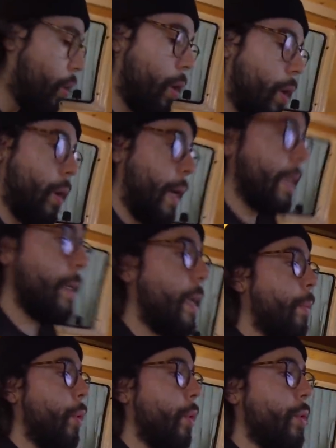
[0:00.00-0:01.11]
euh, à l'état
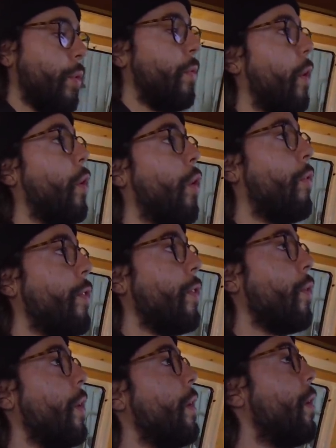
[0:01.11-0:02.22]
brut. On va encore
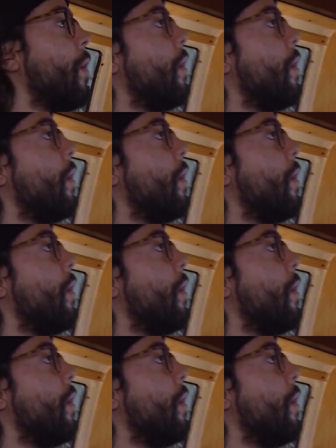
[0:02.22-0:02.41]
fignoler,